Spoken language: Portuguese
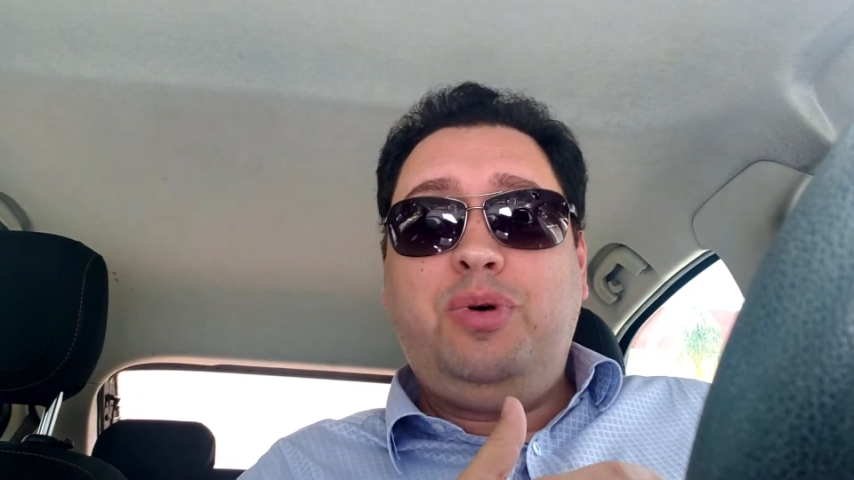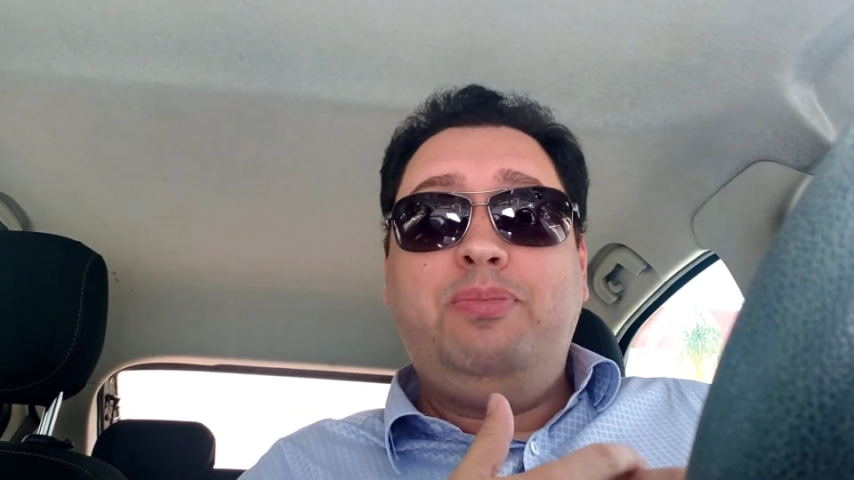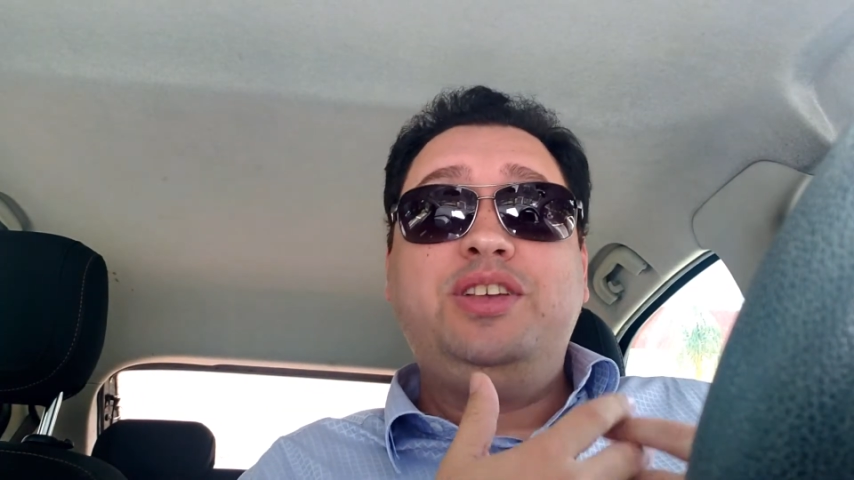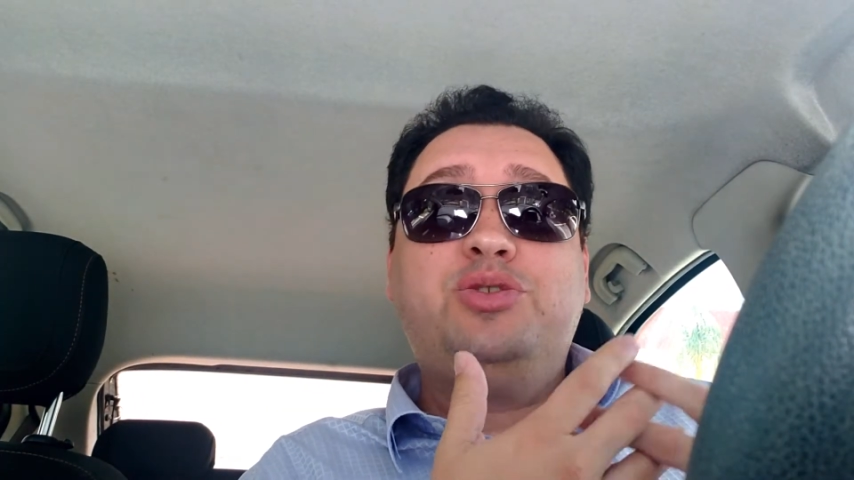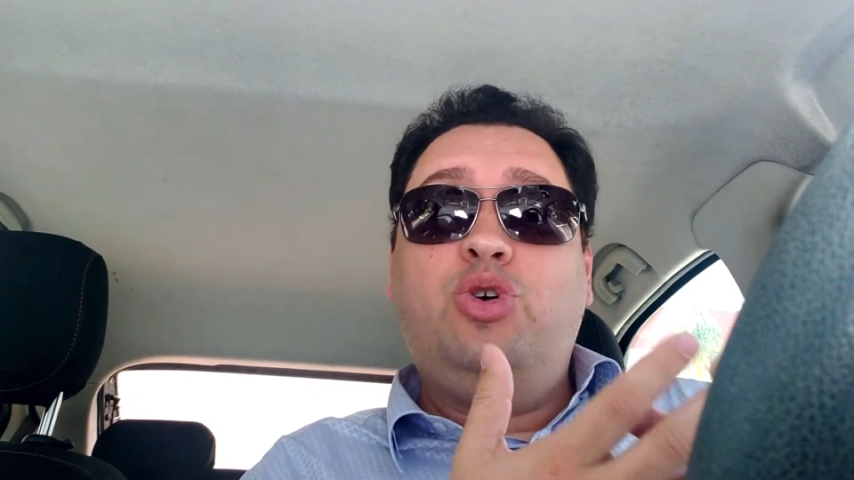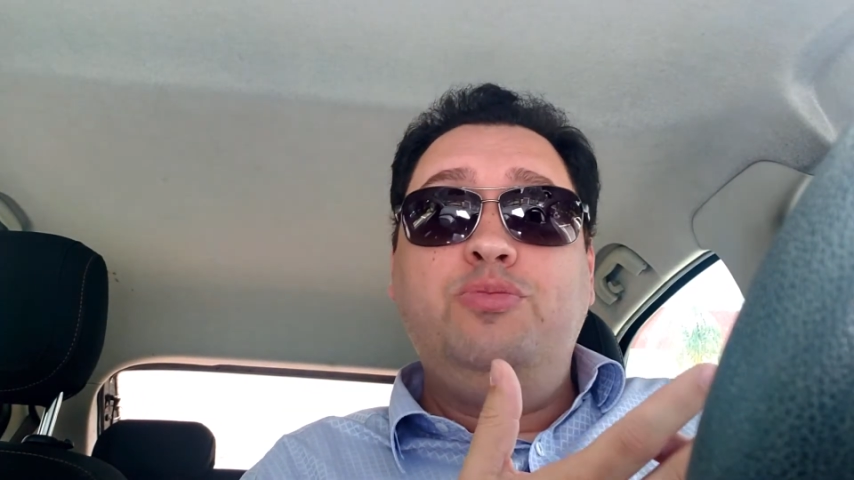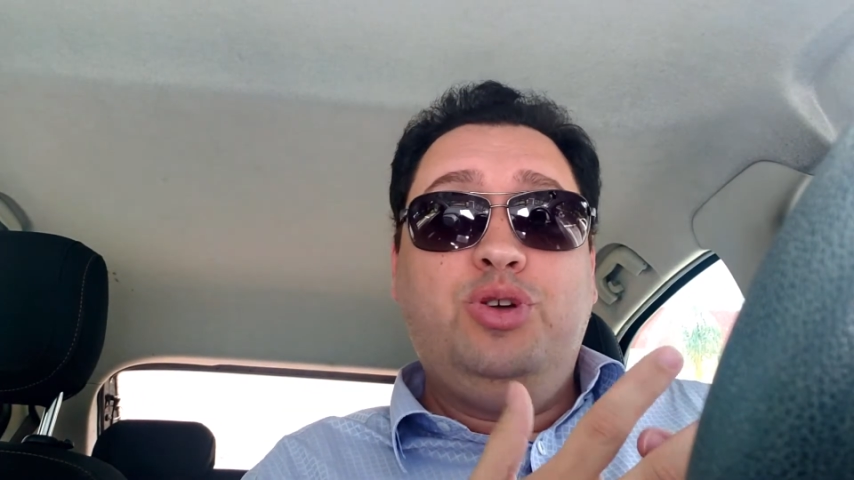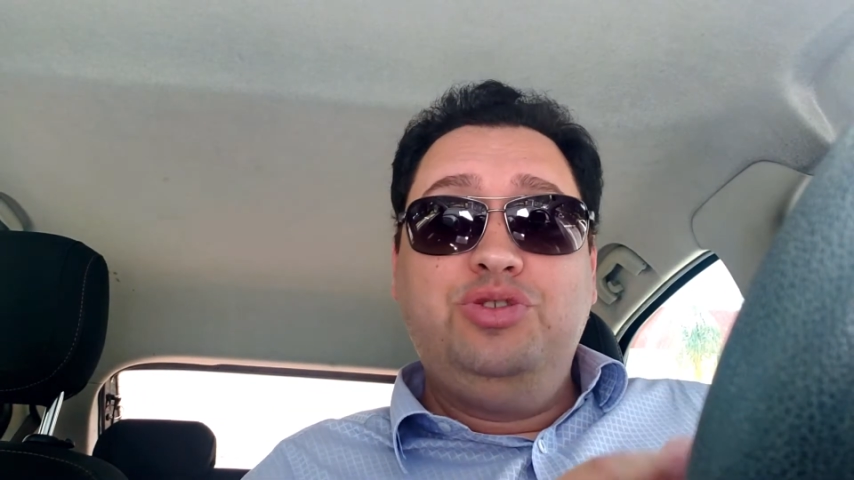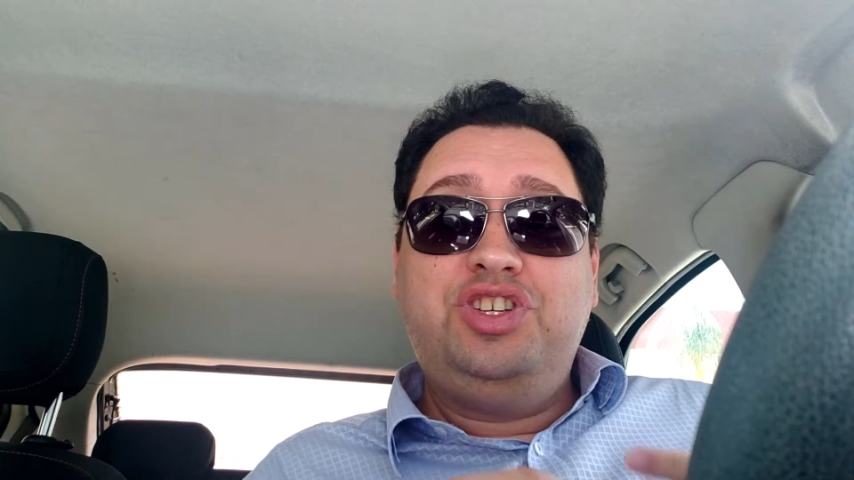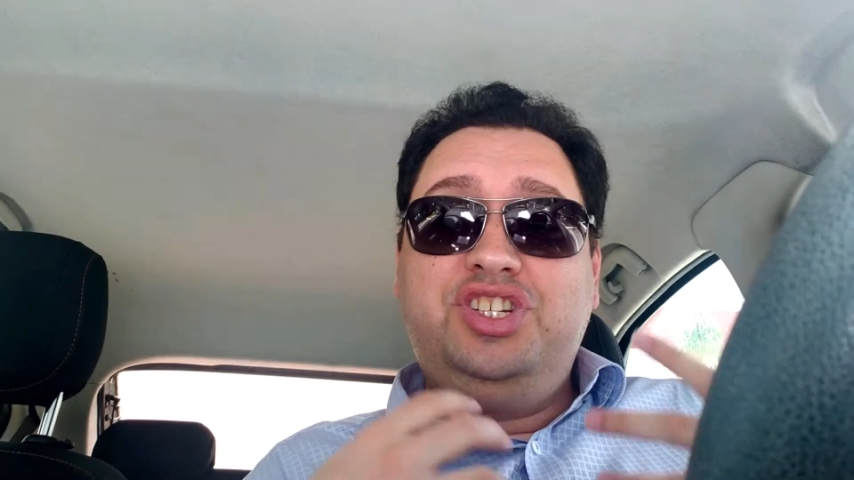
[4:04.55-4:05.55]
papéis
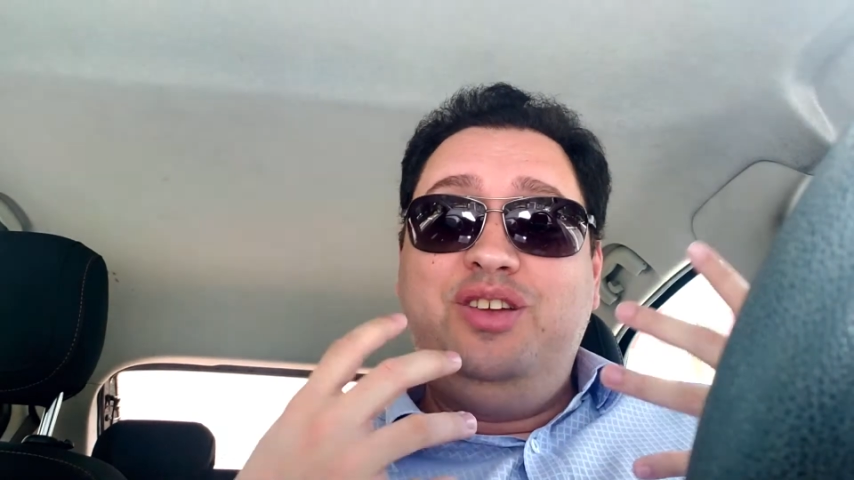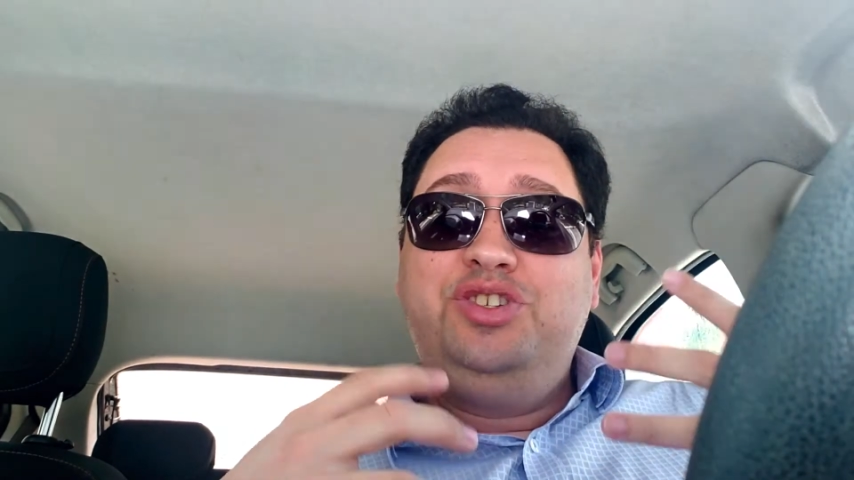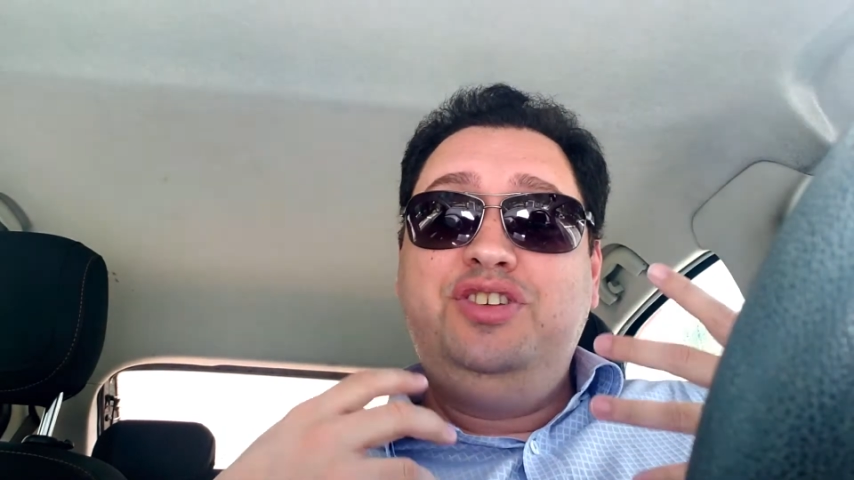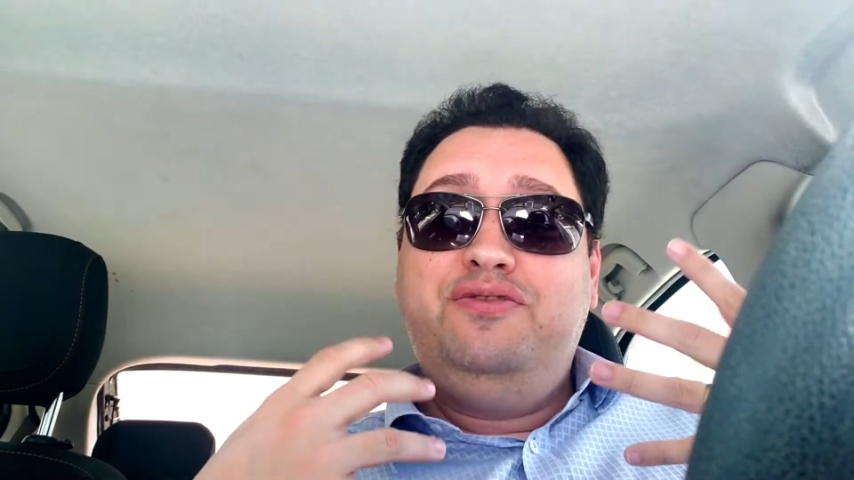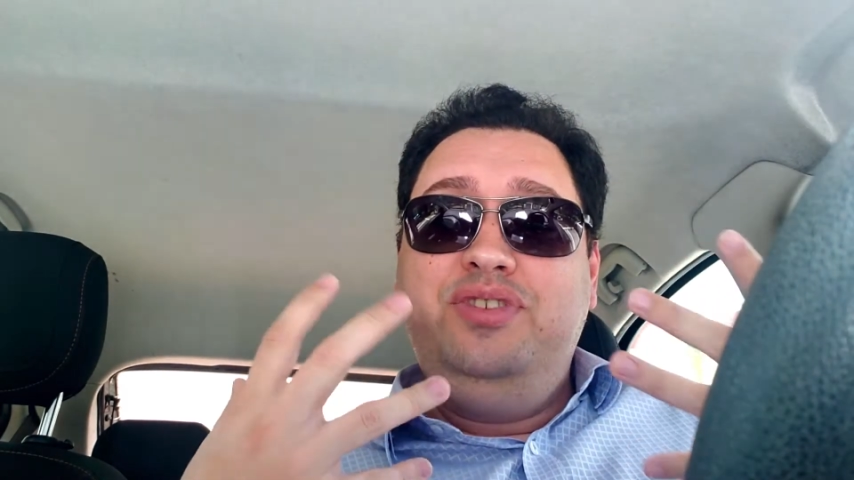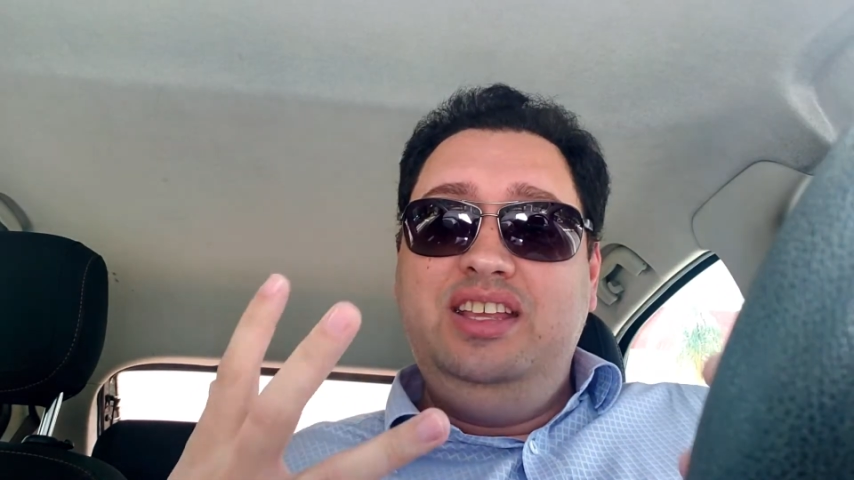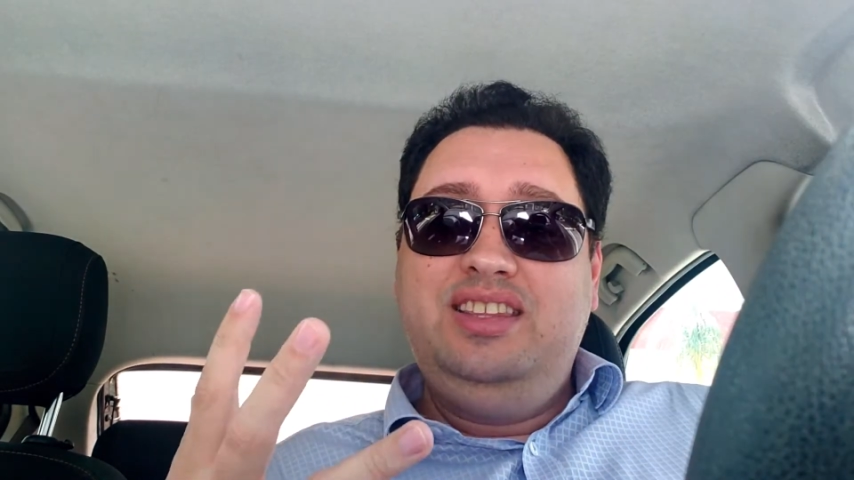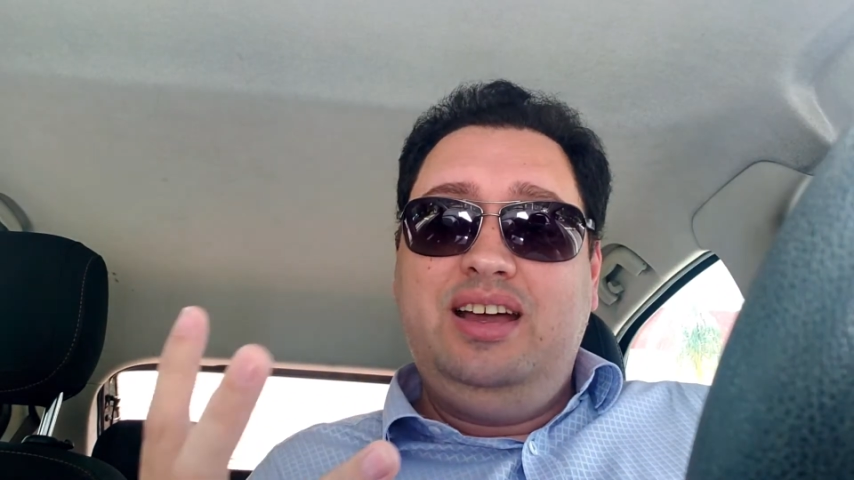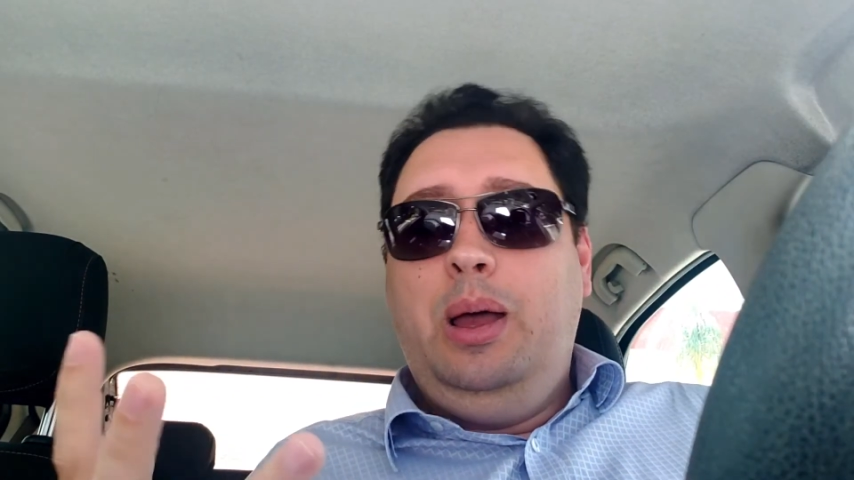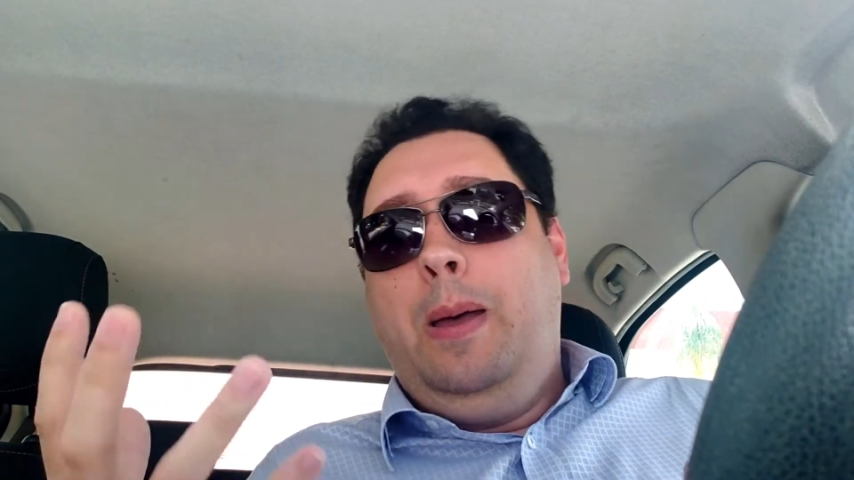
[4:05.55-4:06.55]
cômicos e cheios de
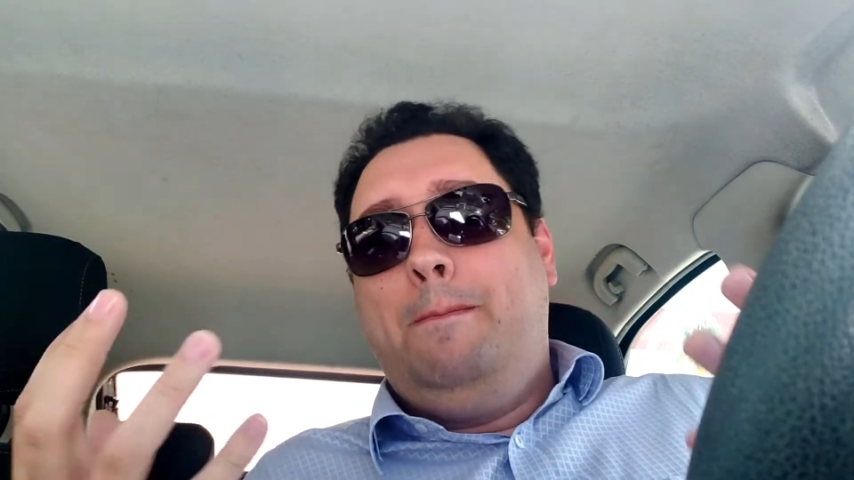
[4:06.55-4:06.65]
vida,